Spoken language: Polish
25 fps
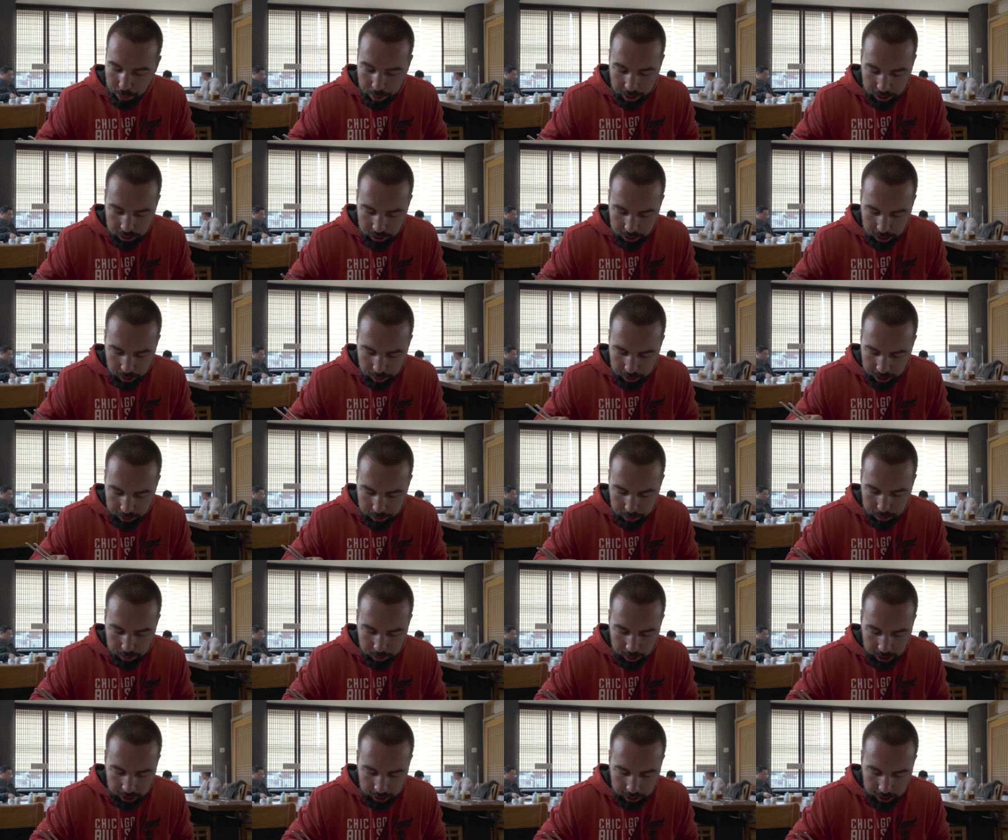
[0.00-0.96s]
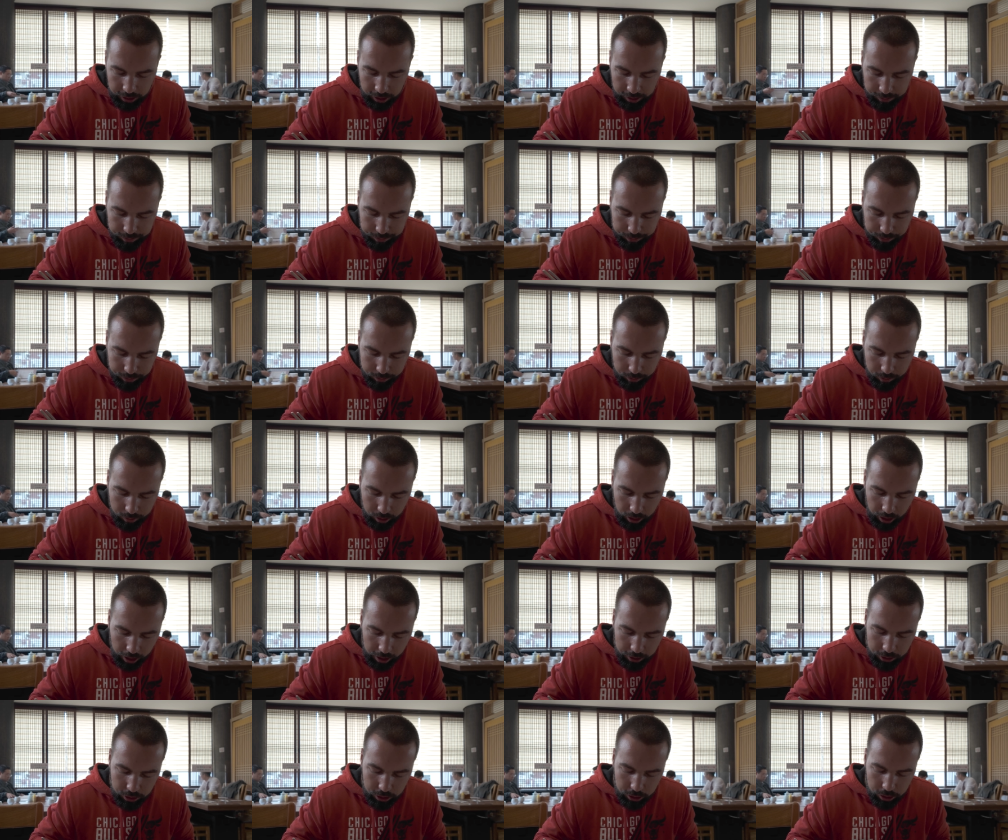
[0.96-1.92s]
Bardzo dobre, miękka.
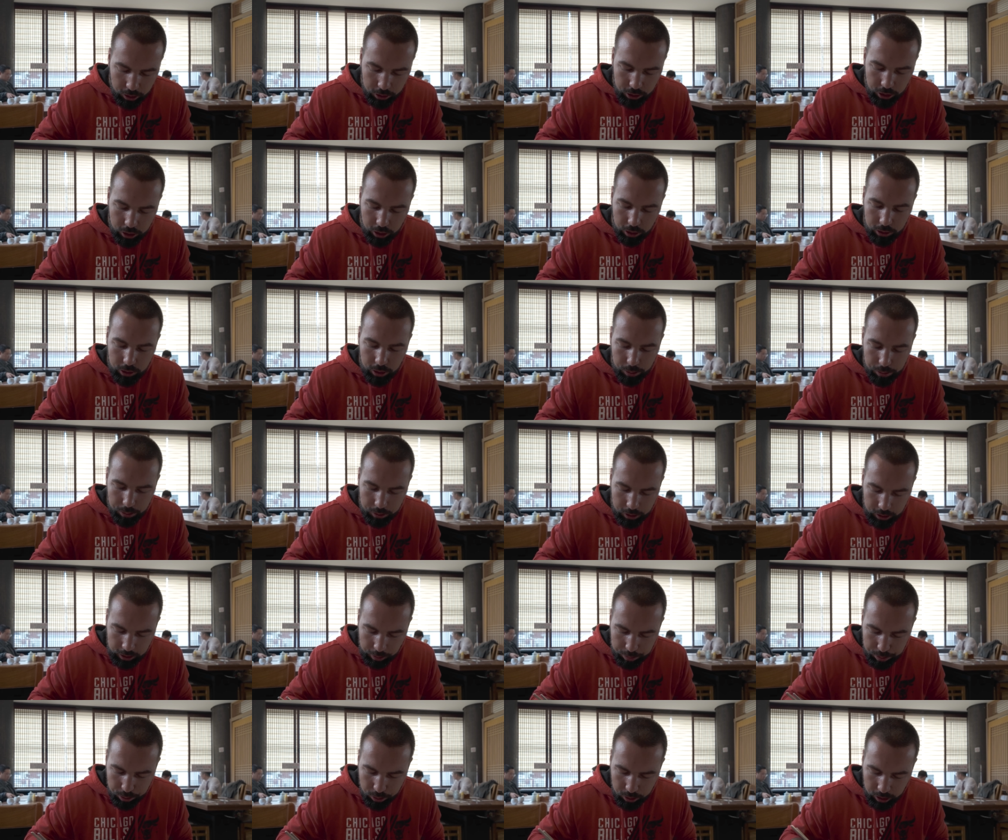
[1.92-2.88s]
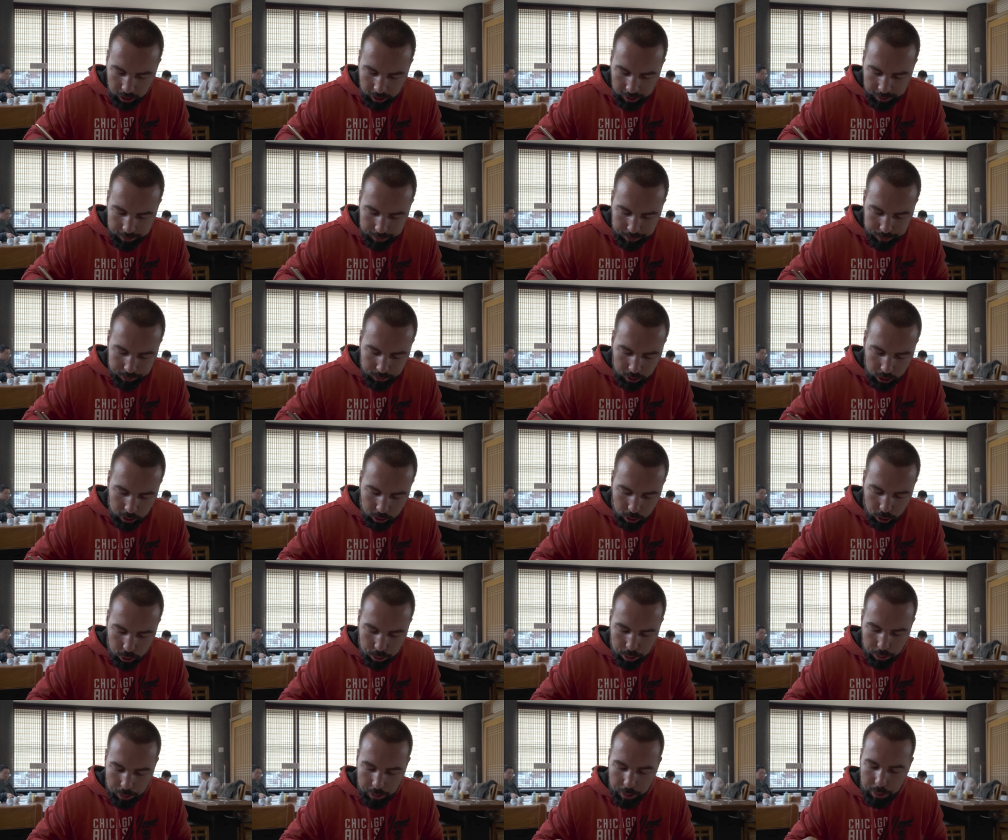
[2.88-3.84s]
A jeśli chodzi o tą kapuchę,
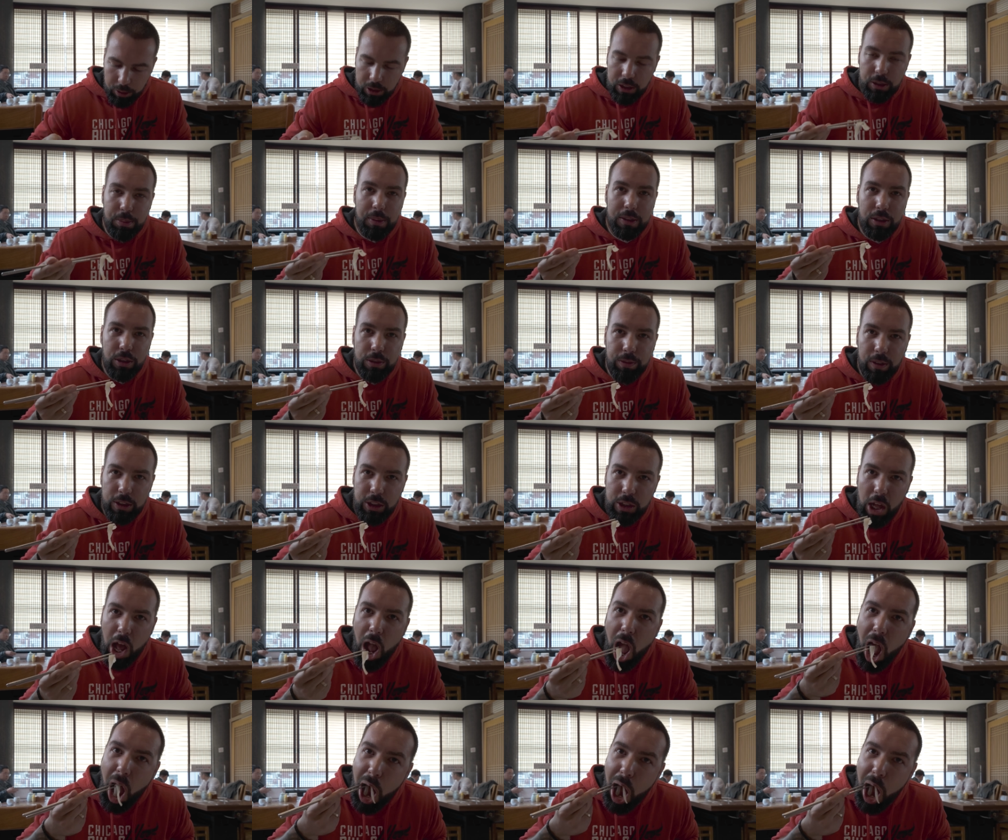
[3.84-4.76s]
to już próbuję, ona jest bardzo kwaśna.